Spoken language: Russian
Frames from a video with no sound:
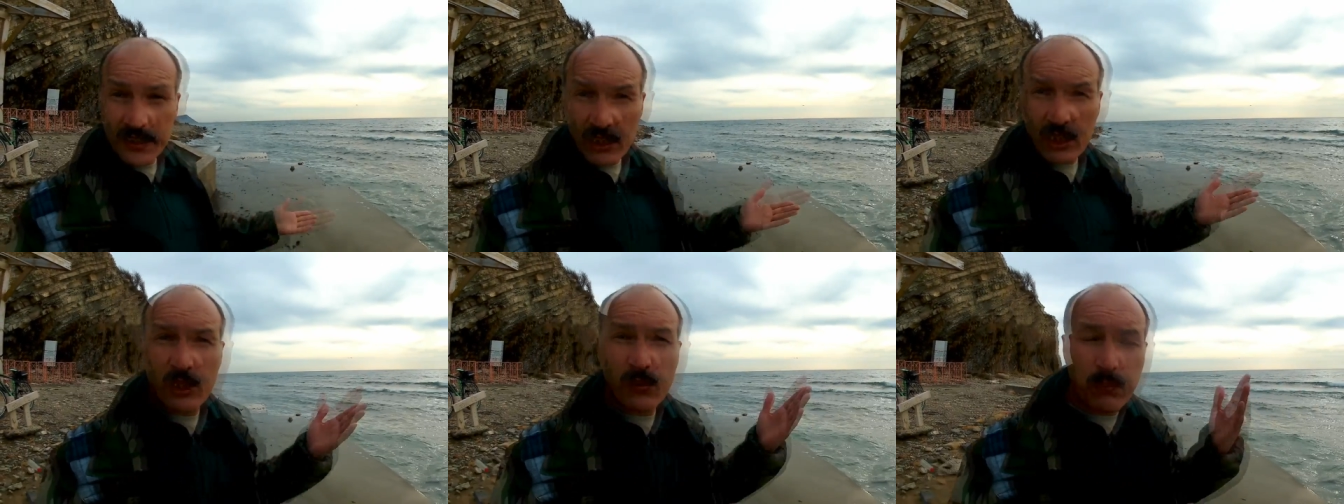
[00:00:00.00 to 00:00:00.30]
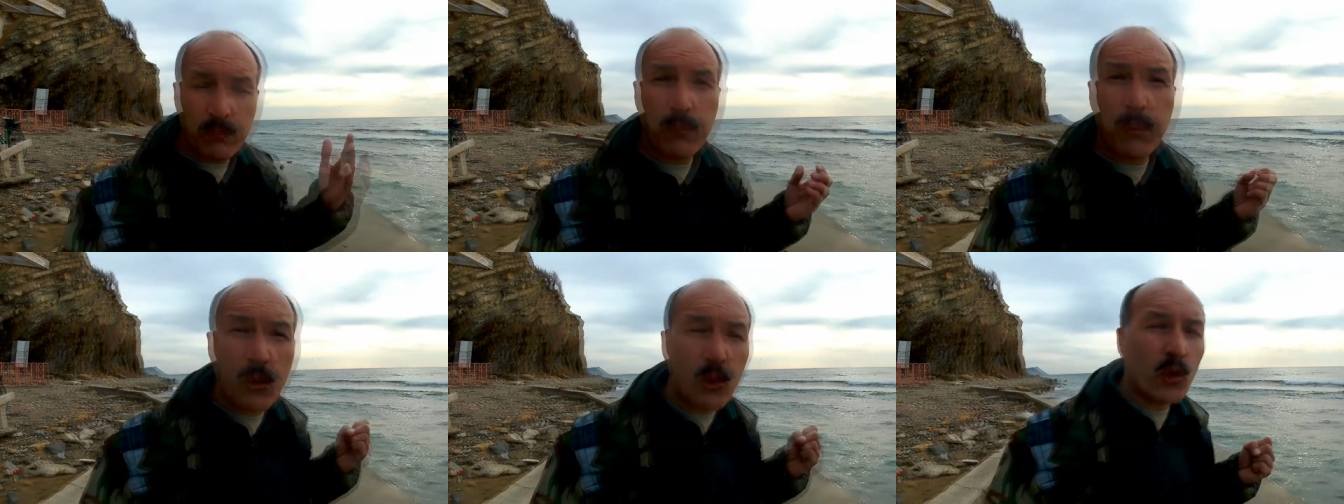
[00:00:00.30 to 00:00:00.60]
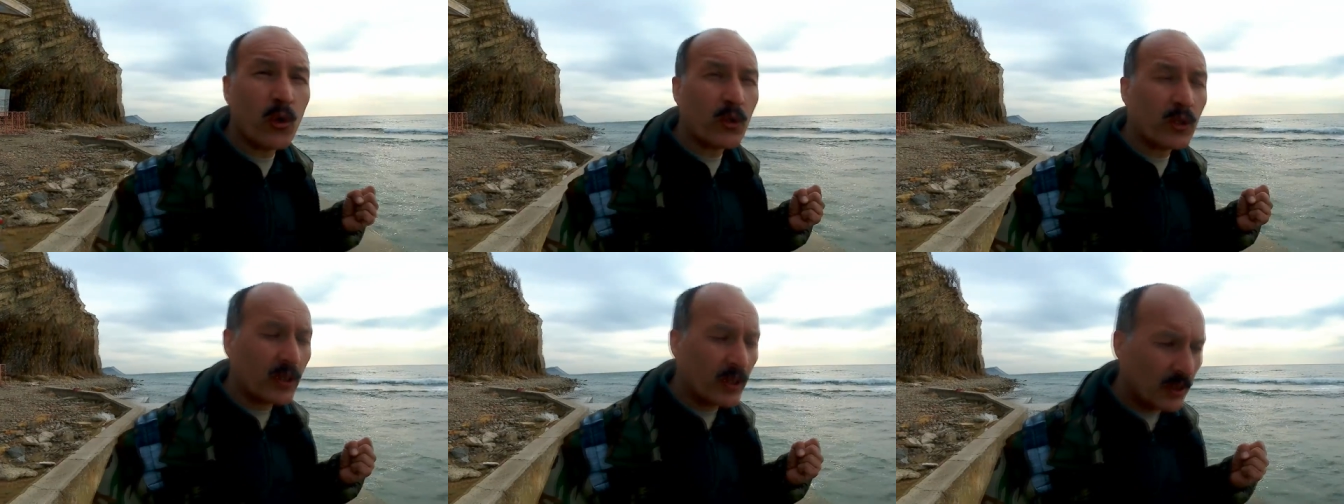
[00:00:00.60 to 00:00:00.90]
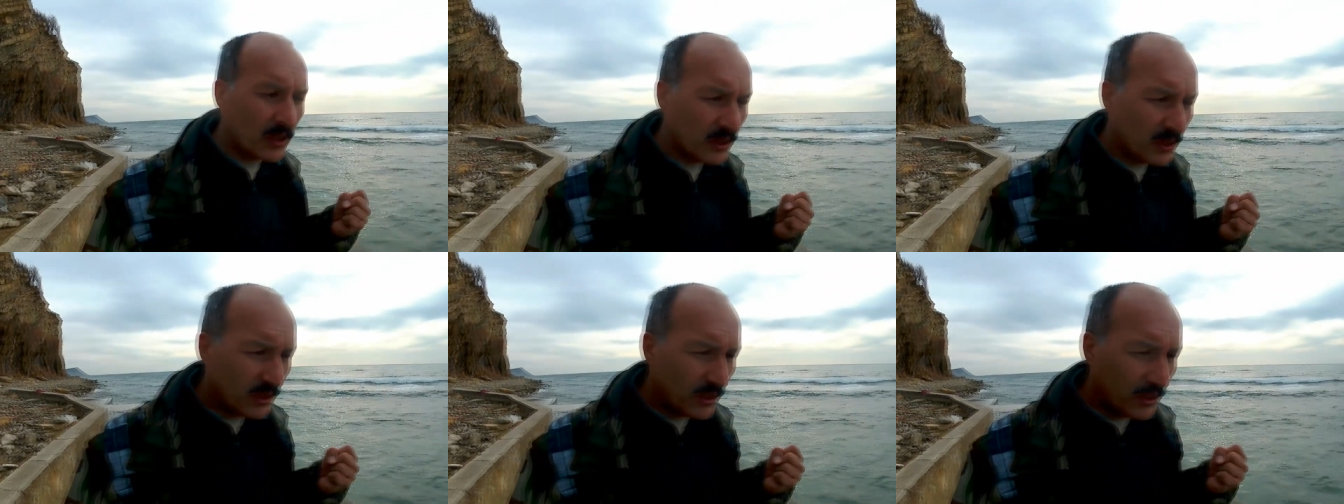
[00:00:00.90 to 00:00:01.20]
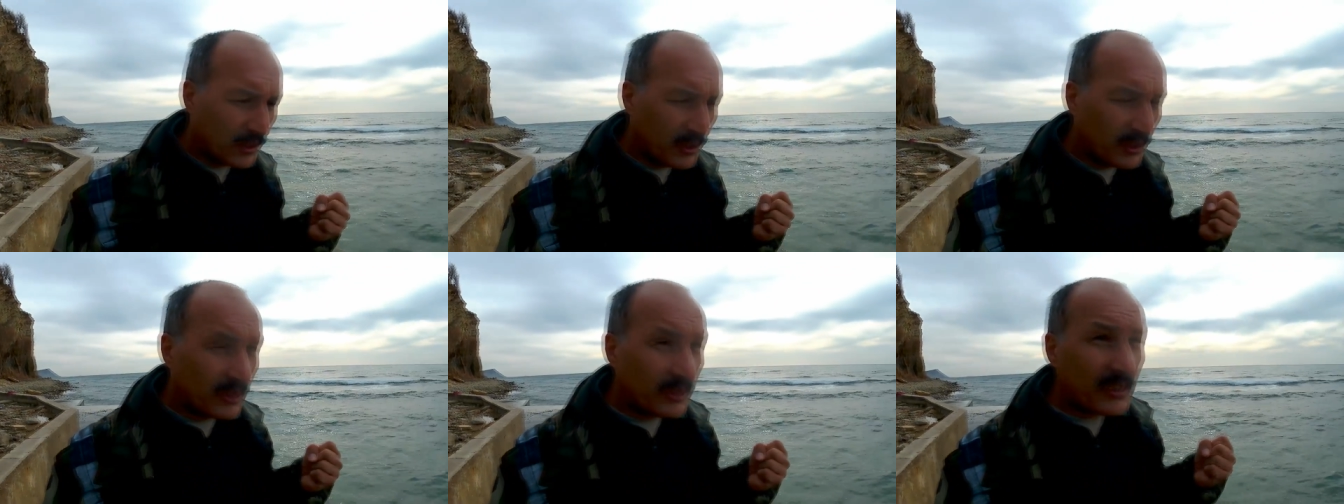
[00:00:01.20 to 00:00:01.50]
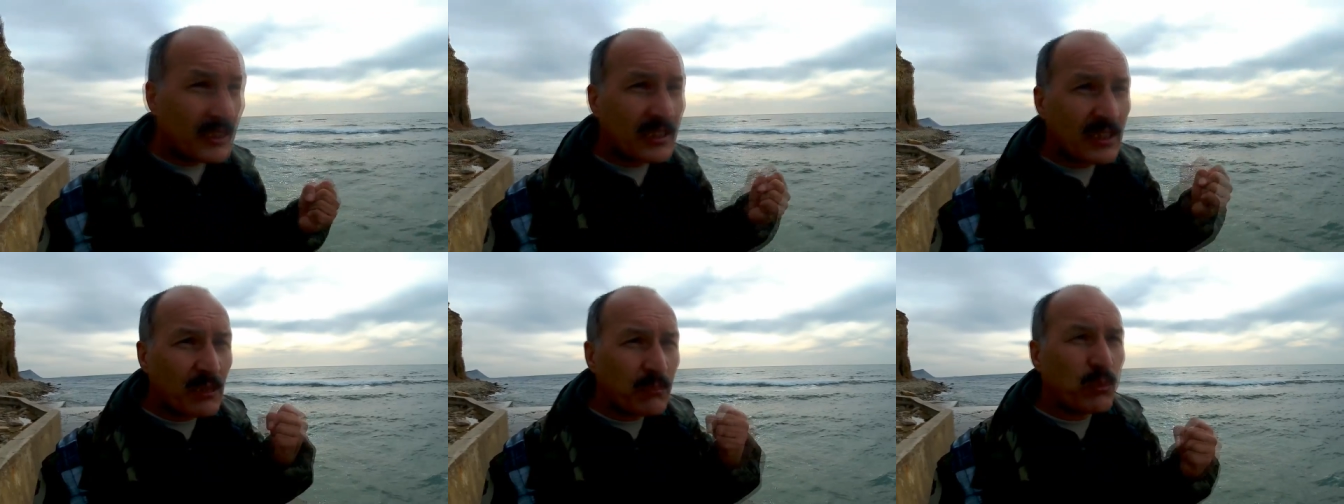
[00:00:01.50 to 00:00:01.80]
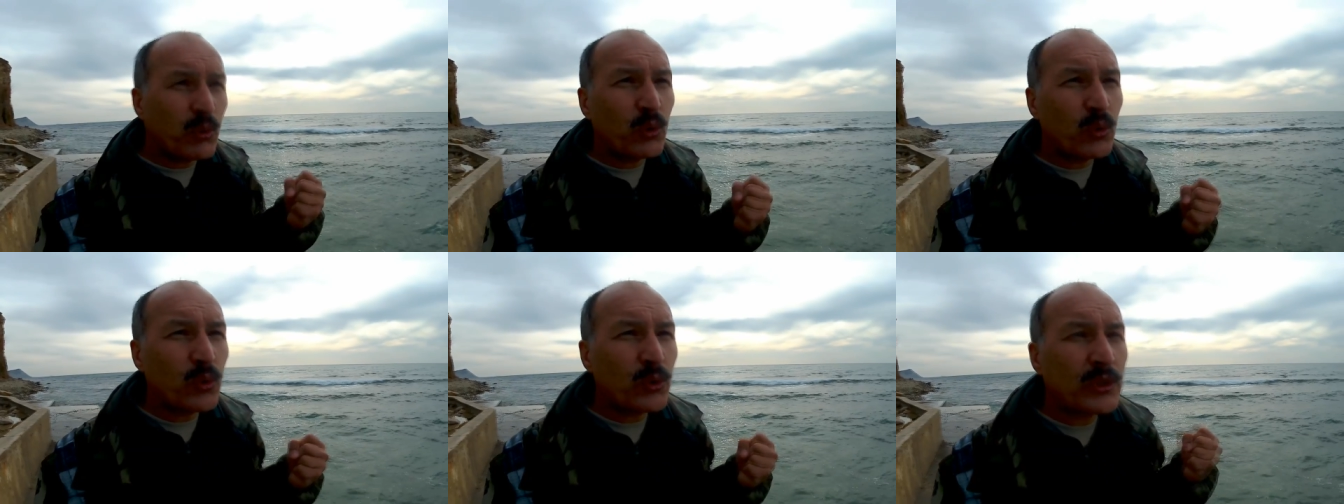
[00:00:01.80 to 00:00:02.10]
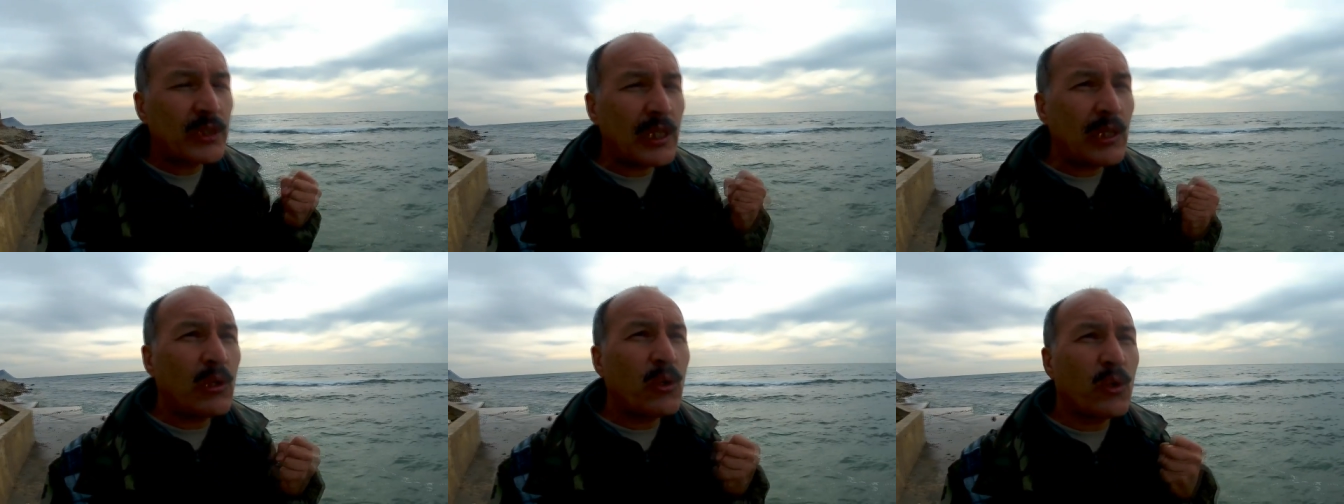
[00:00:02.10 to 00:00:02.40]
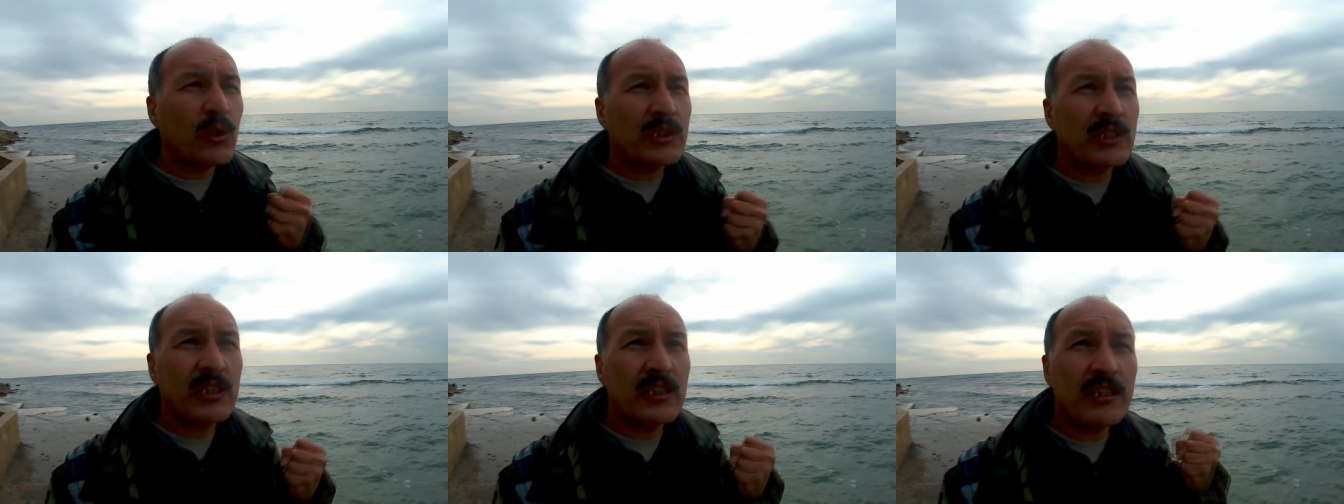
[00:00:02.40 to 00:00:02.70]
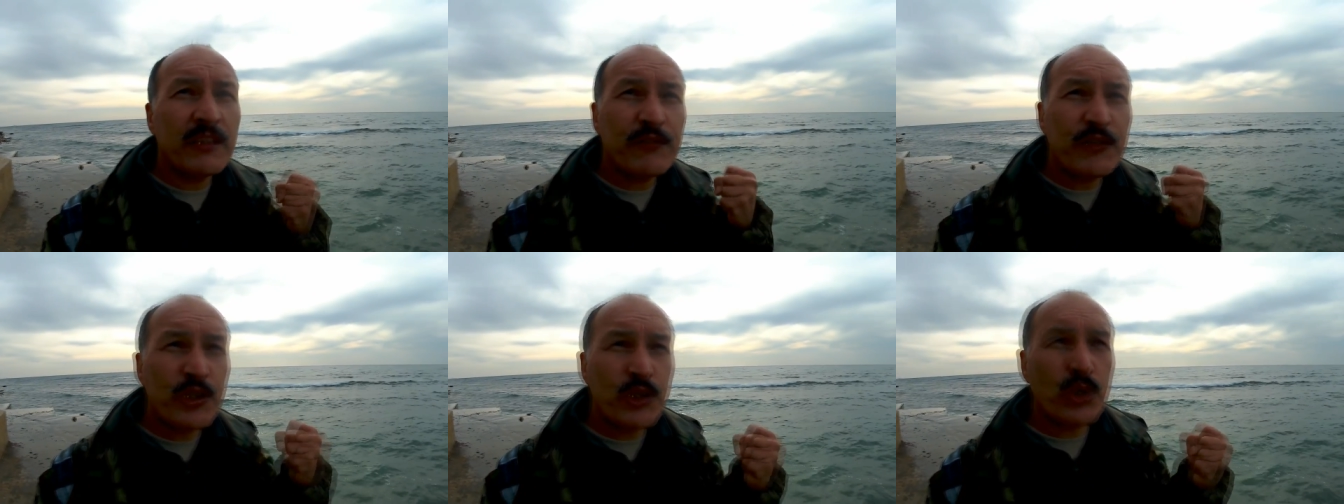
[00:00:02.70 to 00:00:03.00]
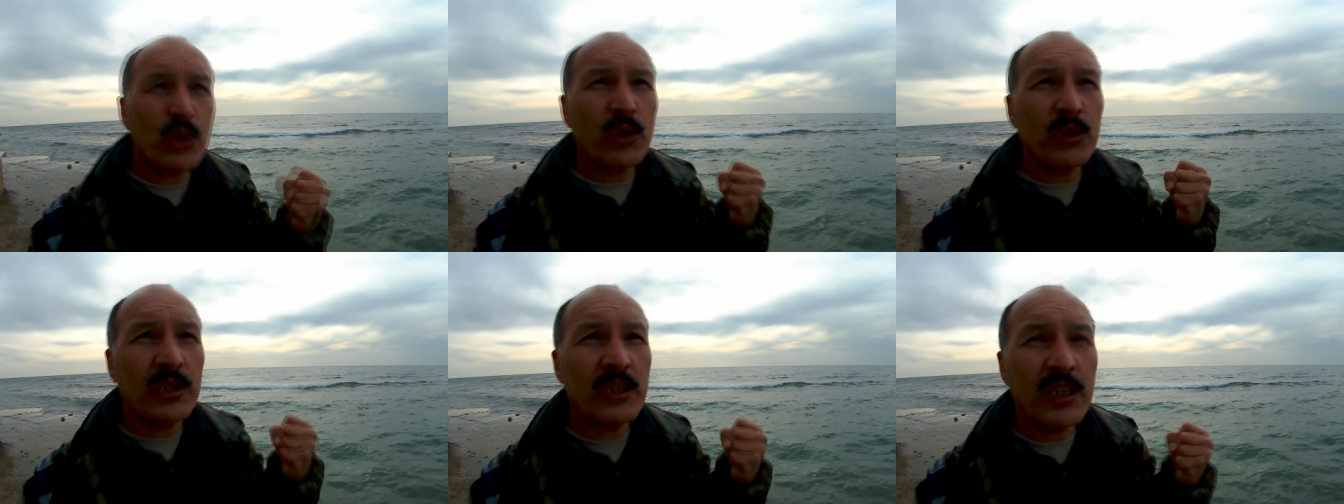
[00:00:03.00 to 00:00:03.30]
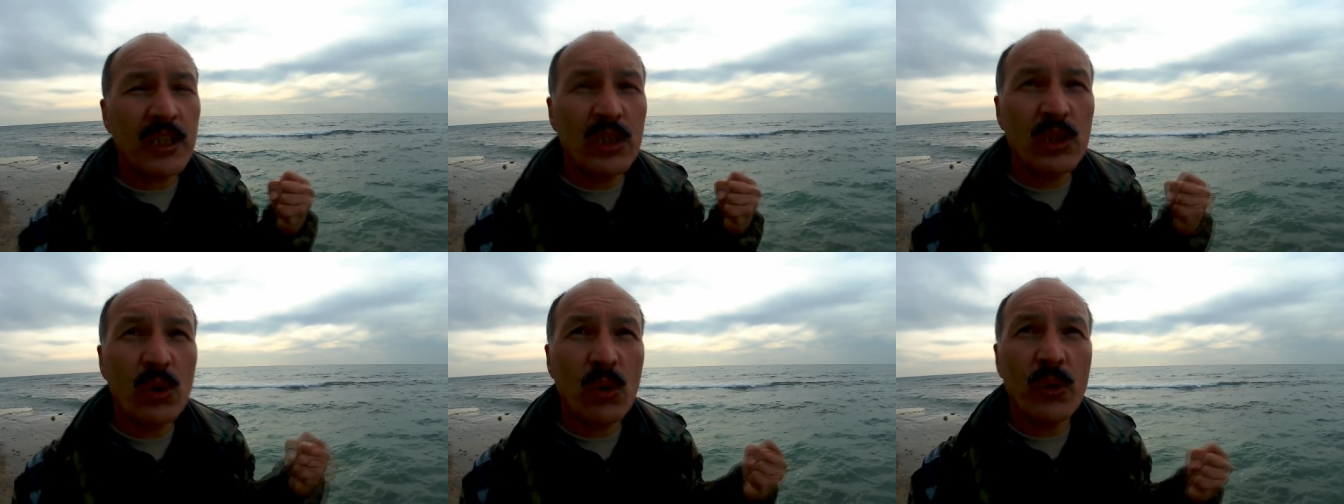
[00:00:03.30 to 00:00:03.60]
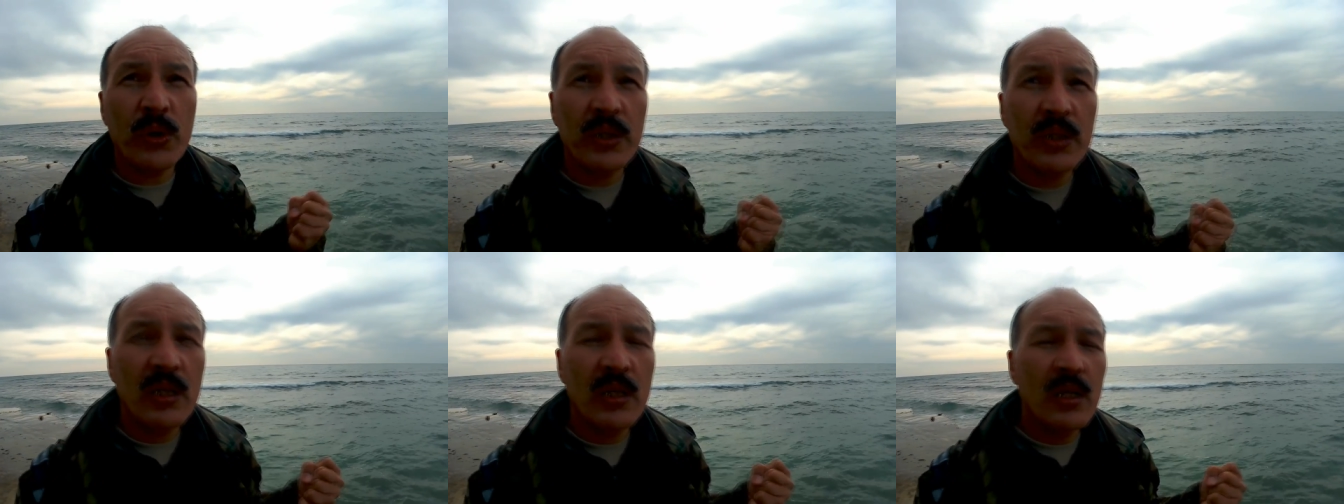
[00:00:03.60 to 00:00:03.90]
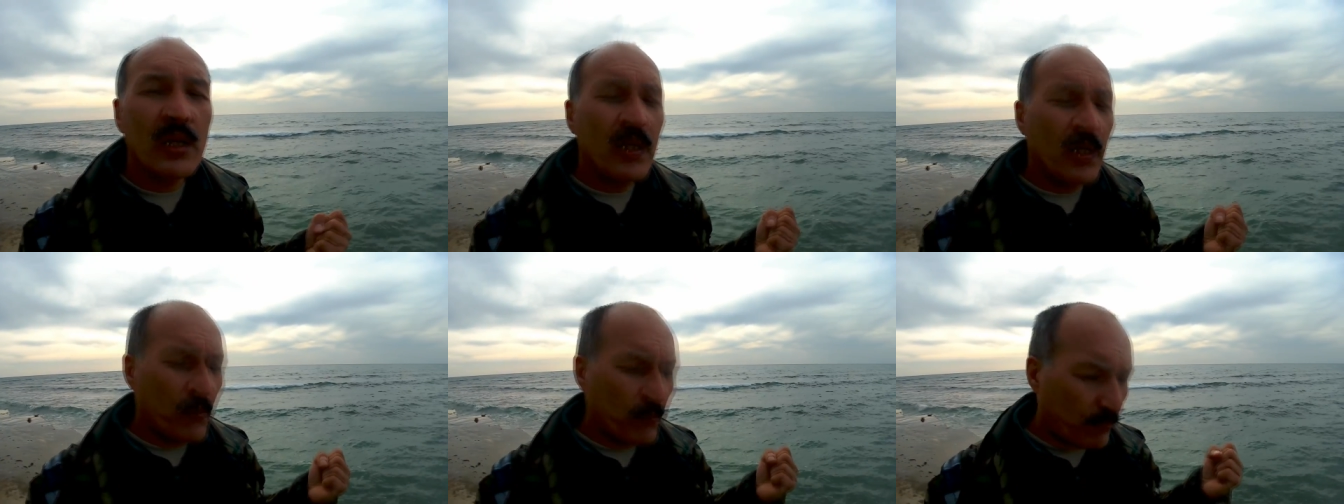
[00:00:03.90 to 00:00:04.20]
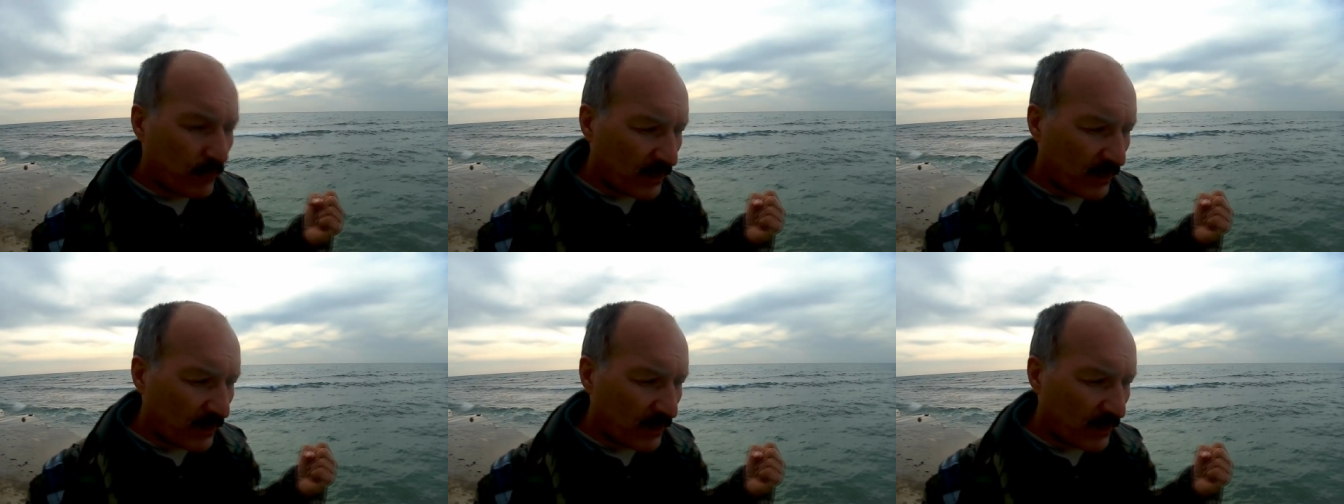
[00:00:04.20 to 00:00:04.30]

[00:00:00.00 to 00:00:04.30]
До сих пор не забуду слезы девчонки той,